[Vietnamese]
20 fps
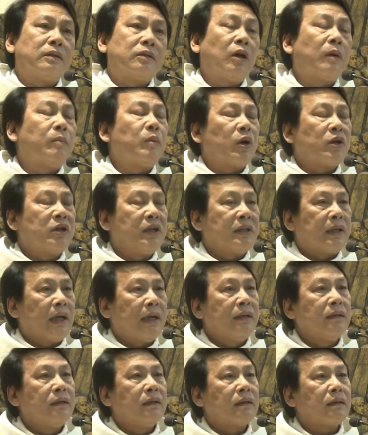cho mọi người
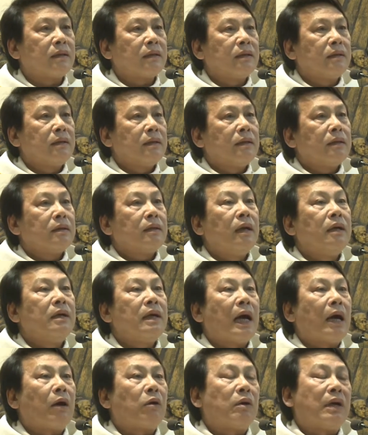thấy được thế
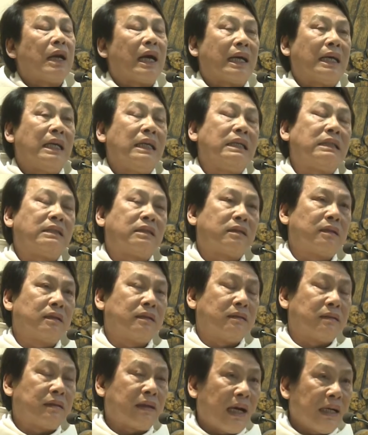nào là cái lịch
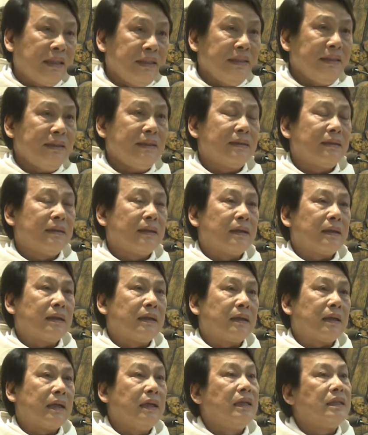sử thánh,
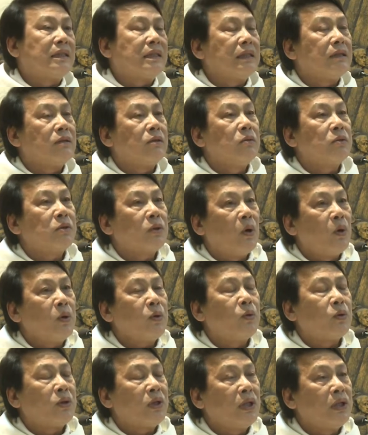cái lịch sử cứu
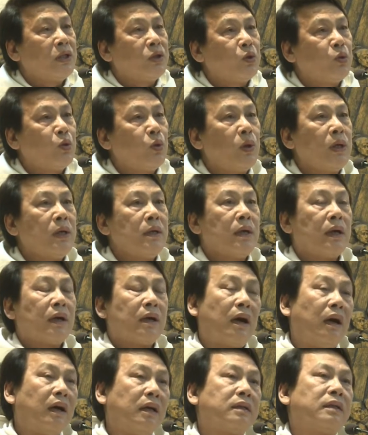rỗi của Thiên Chúa
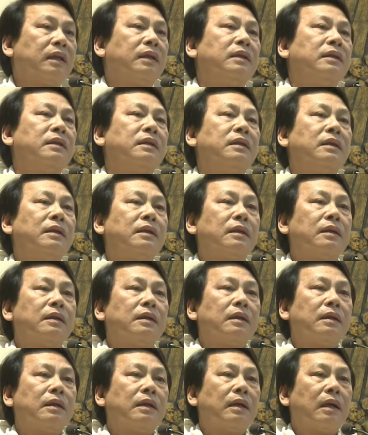khởi từ
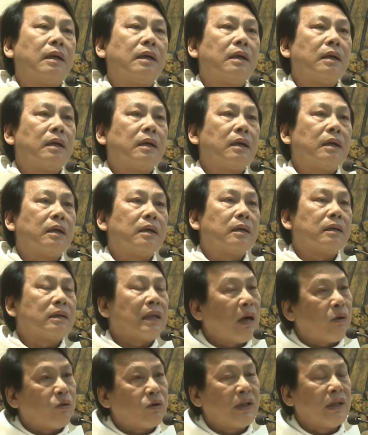
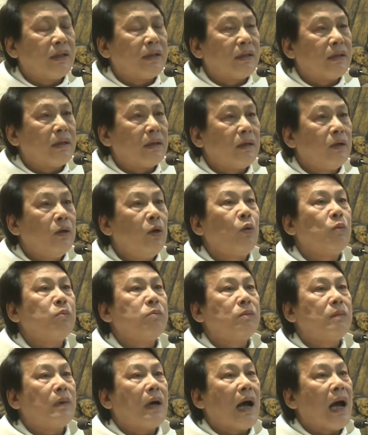tạo dựng lúc
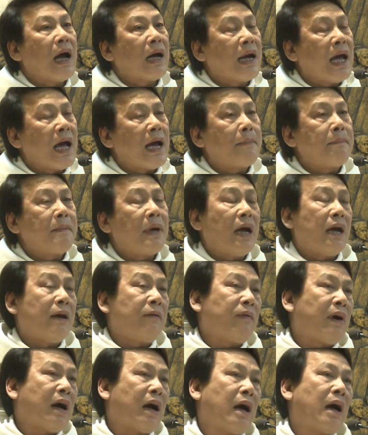Adam
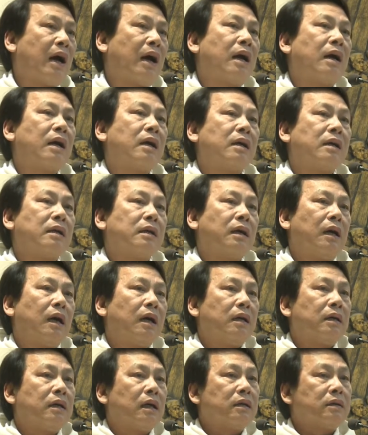Eva
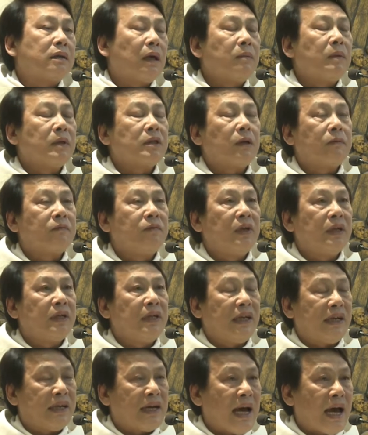sống ở trong vườn
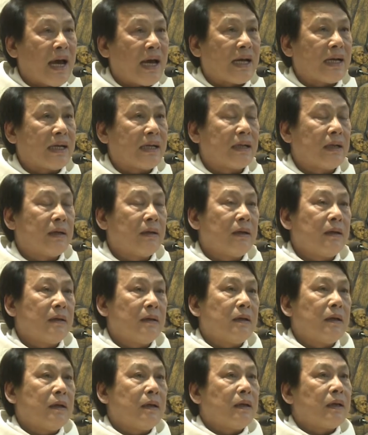địa đàng
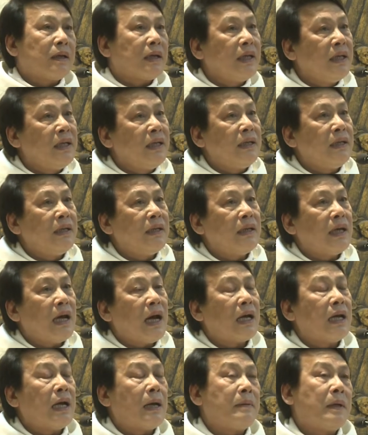khi
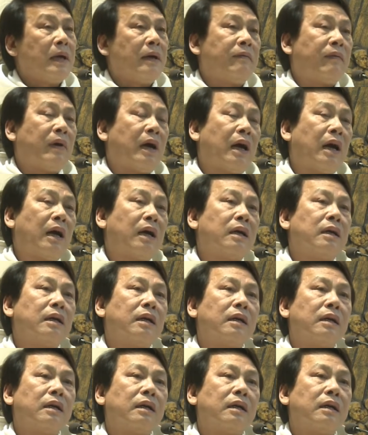Adam Eva